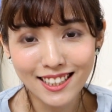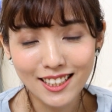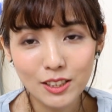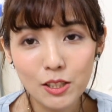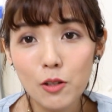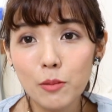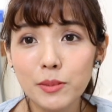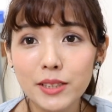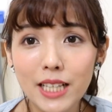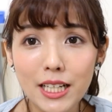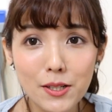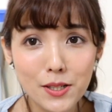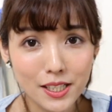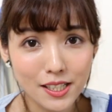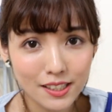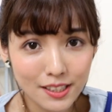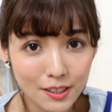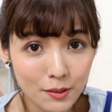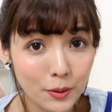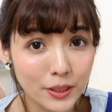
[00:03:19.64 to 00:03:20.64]
所以我们家有一
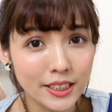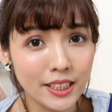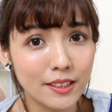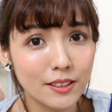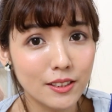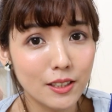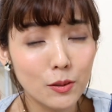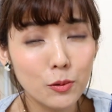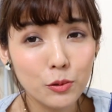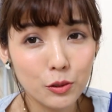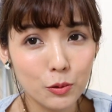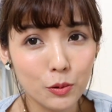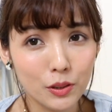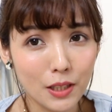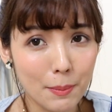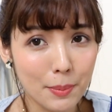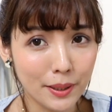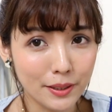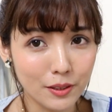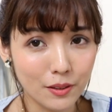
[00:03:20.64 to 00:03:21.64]
个更危险的人物是我
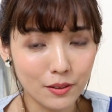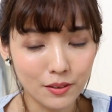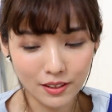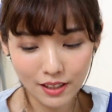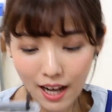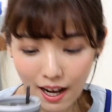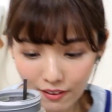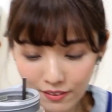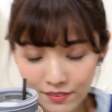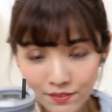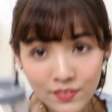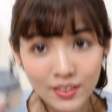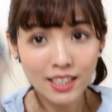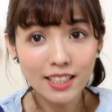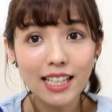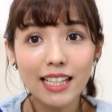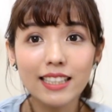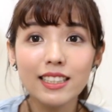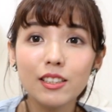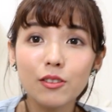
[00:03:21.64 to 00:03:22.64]
男朋友。好，
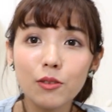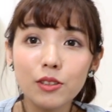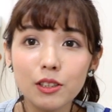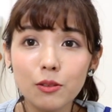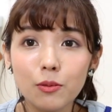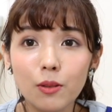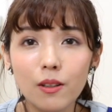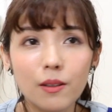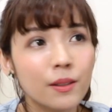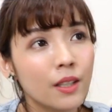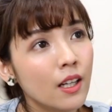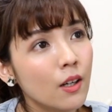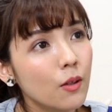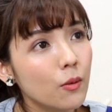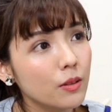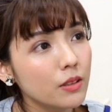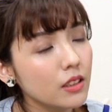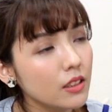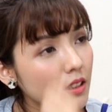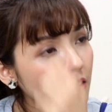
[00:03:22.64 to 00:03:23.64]
那这个东西我
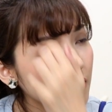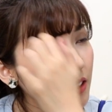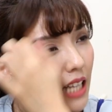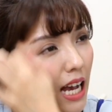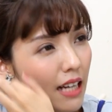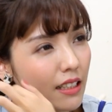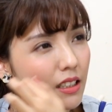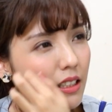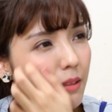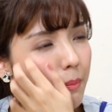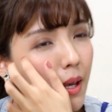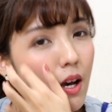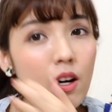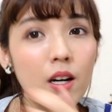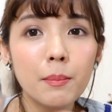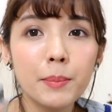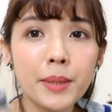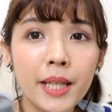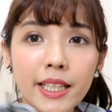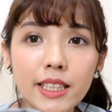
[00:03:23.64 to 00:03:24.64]
我记得价格没有
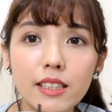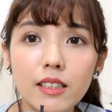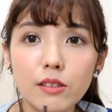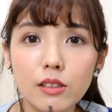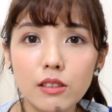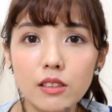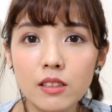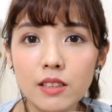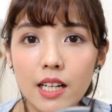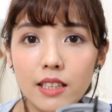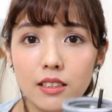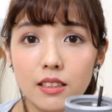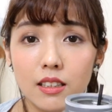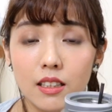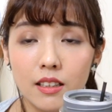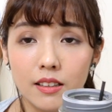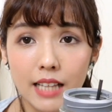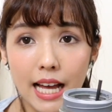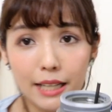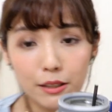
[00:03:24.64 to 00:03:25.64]
很便宜，可是它真的
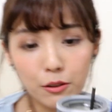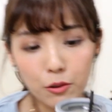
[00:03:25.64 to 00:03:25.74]
很耐